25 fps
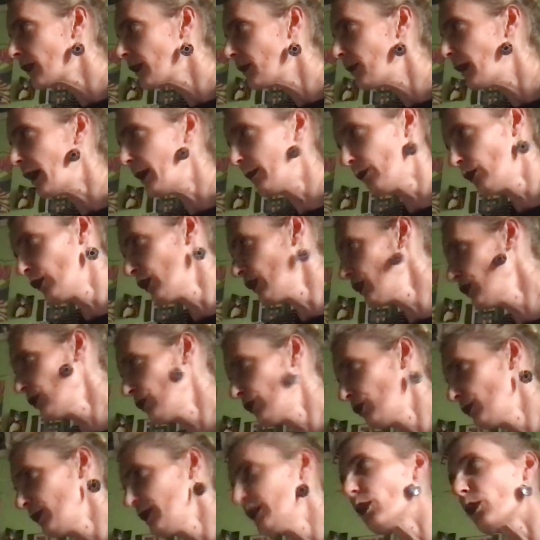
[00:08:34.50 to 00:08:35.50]
Bah, moi, je
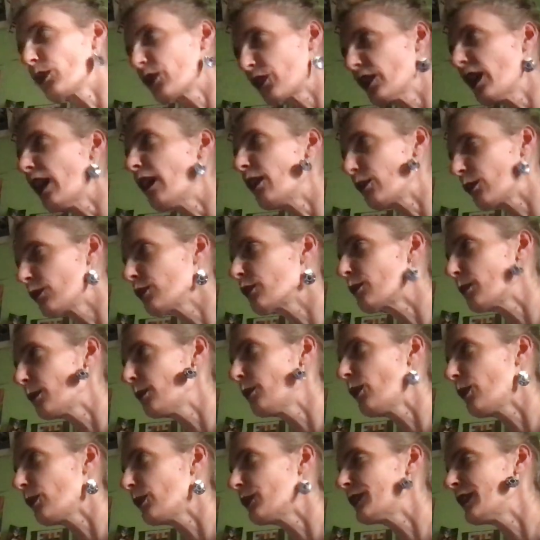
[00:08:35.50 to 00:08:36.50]
suis dans ça en ce
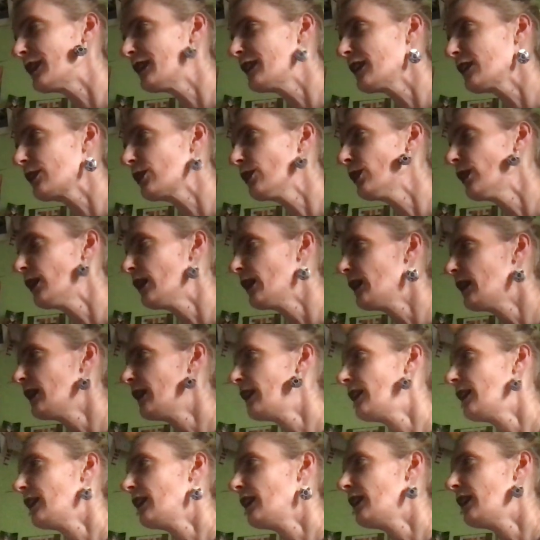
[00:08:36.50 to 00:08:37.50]
moment. C'est-à-dire que
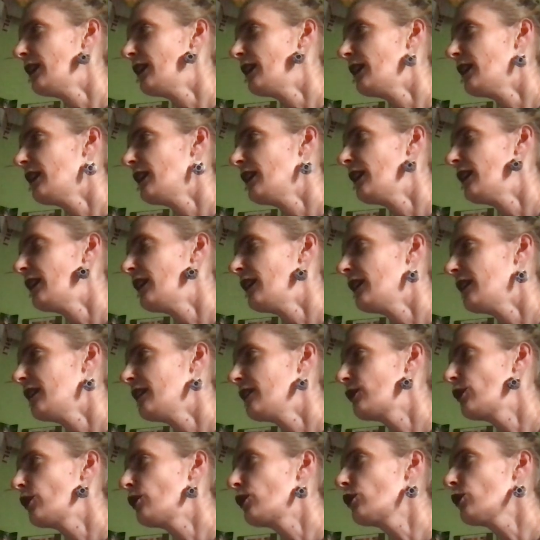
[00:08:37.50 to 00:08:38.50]

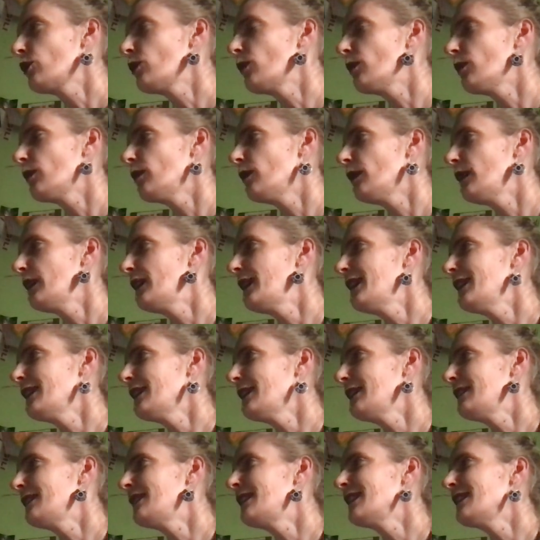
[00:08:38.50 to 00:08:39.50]
ce sont les
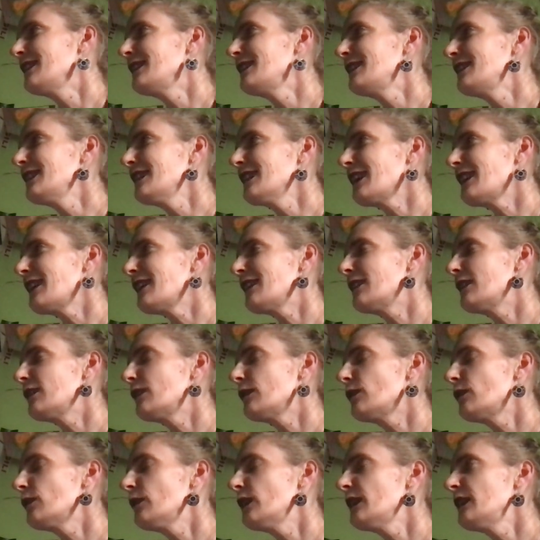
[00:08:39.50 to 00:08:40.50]
désirs,
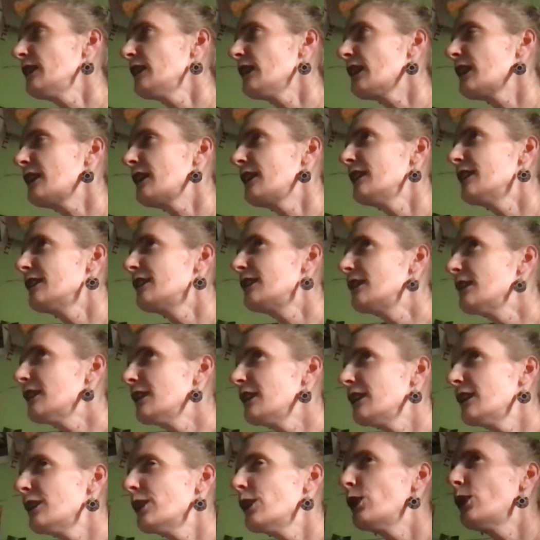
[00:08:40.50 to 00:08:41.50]
on va dire, qui
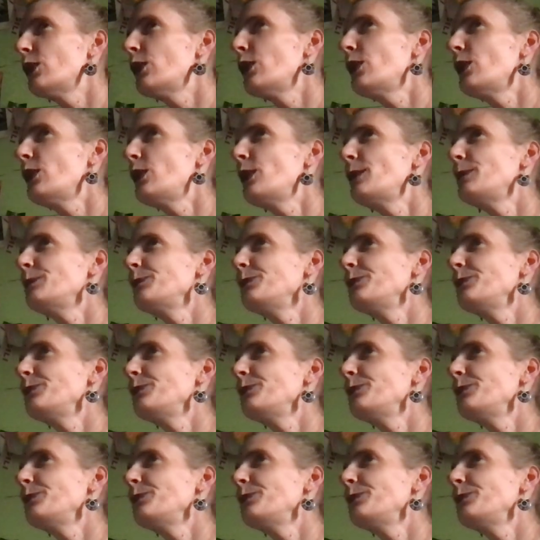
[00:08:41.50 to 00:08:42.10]
étaient euh,